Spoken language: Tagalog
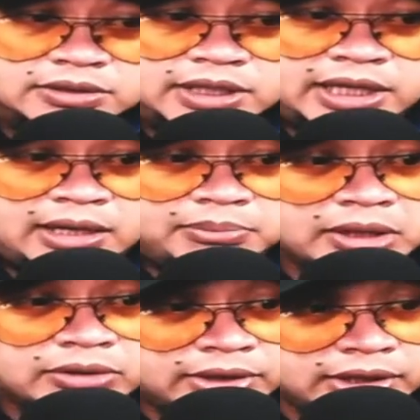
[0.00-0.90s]
Ha,
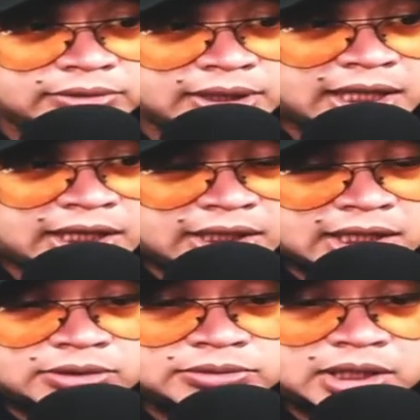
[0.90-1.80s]
panoorin nun natin.
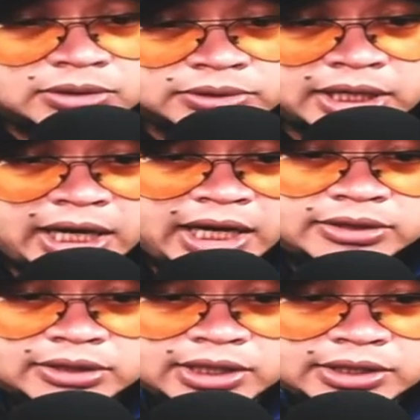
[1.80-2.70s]
Ha. Unang-una,
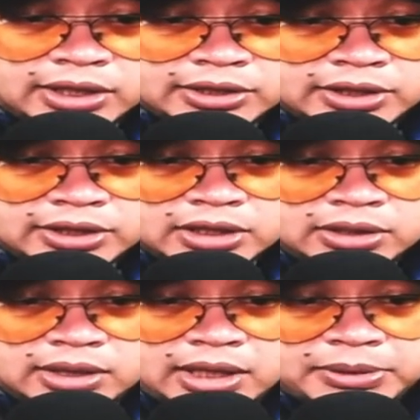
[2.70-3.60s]
ito, ito, ito, ito.
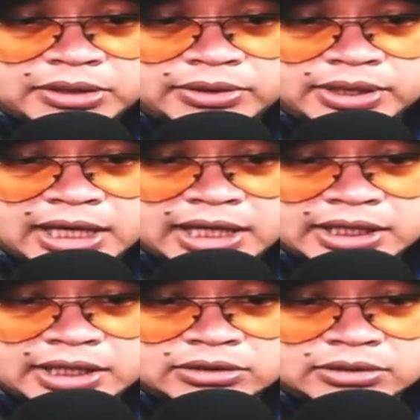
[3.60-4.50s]
Ha, panoorin
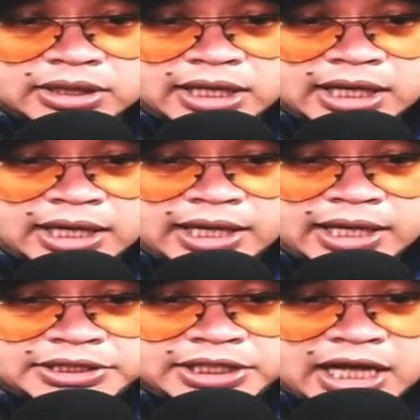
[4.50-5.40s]
natin itong
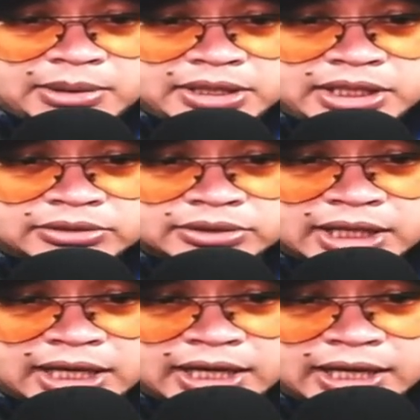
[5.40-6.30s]
uh, sinabi dito
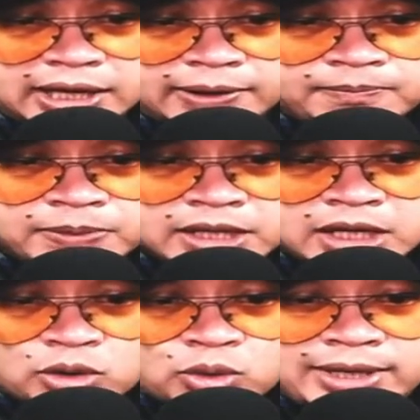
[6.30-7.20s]
na
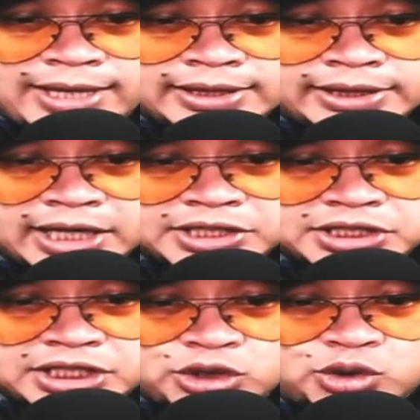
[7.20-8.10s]
huling
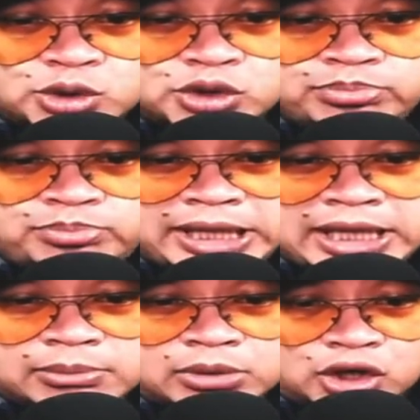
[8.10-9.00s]
text ni June
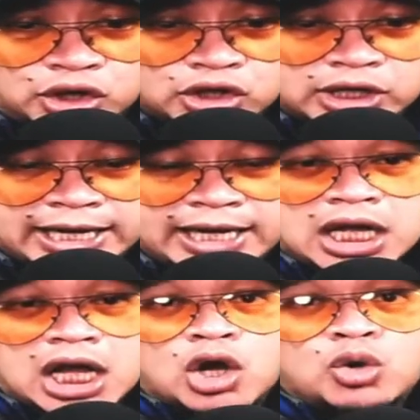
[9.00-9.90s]
Villamor. Ha?
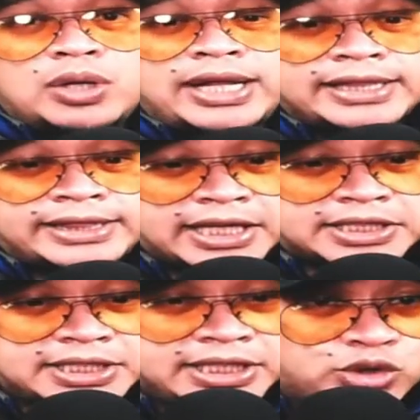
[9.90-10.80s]
Huling
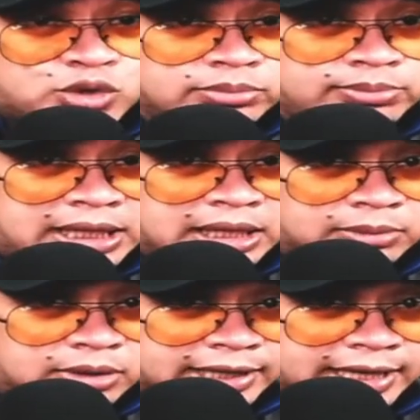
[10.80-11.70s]
text ni June
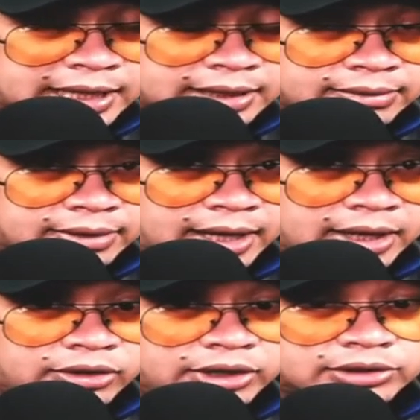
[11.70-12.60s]
Villamor, ha?
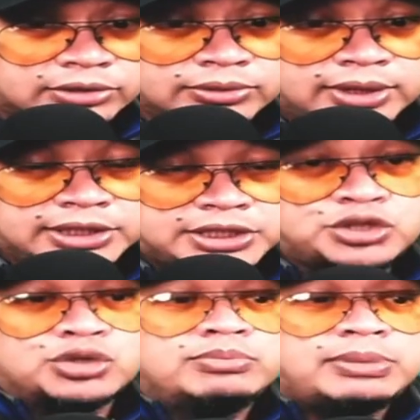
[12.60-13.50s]
Ano itong huli?
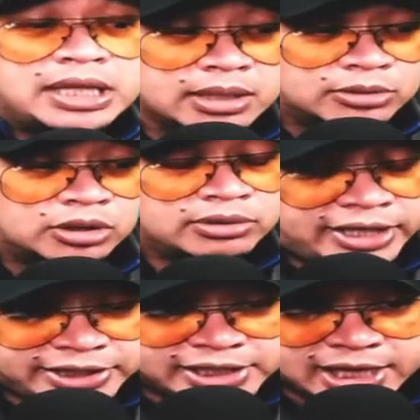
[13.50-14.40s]
Si June Villamor,
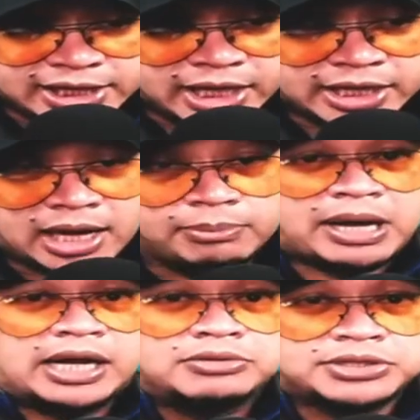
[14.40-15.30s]
ulitin natin ha,
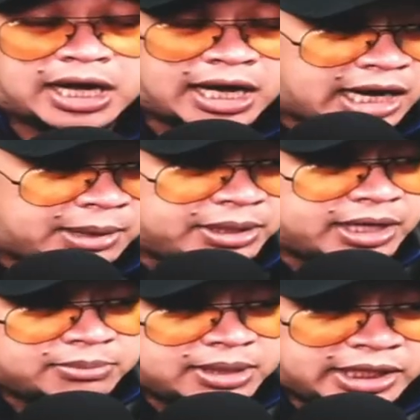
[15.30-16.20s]
para sa kaalaman
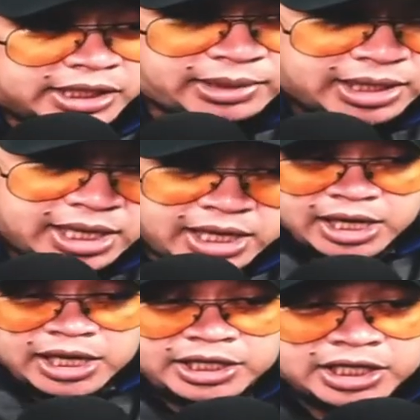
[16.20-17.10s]
ng ibang hindi,
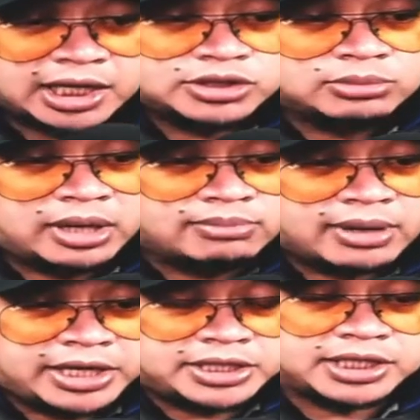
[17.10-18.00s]
hindi
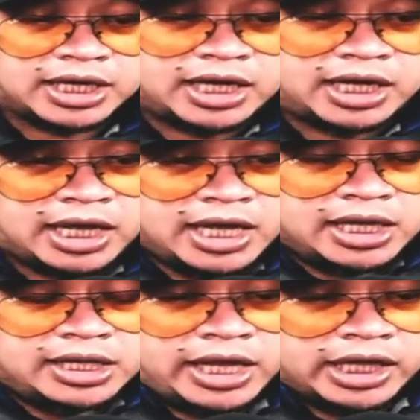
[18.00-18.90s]
nakasubaybay sa
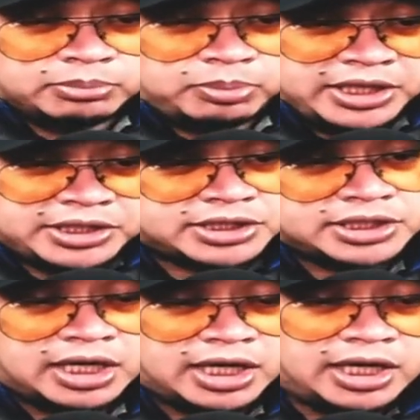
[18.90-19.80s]
Netflix
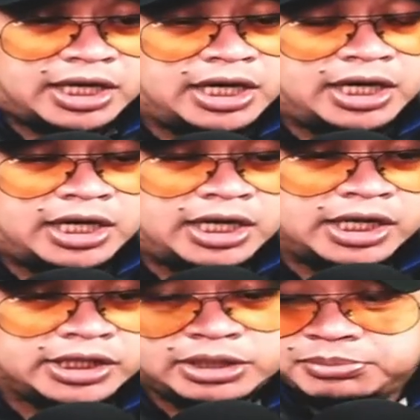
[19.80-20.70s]
na
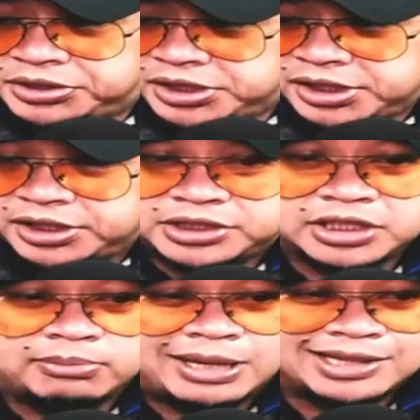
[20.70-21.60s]
TV series
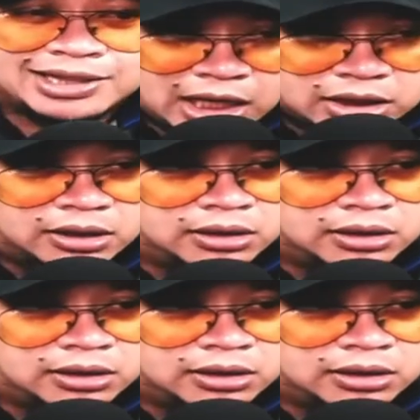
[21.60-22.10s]
na Bantag.